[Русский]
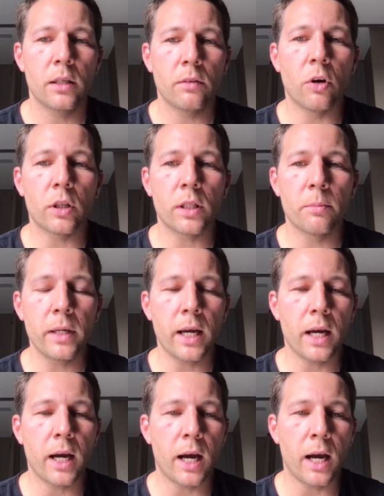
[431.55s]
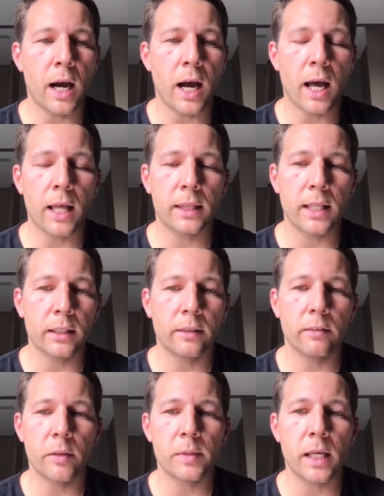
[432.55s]
вот, и мы
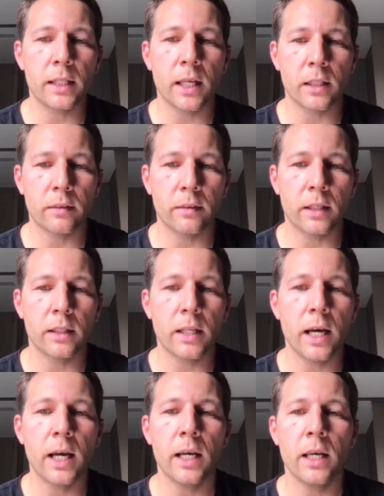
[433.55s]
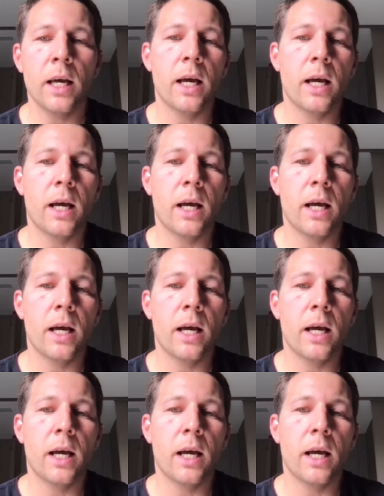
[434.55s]
отталкиваемся от этого, да.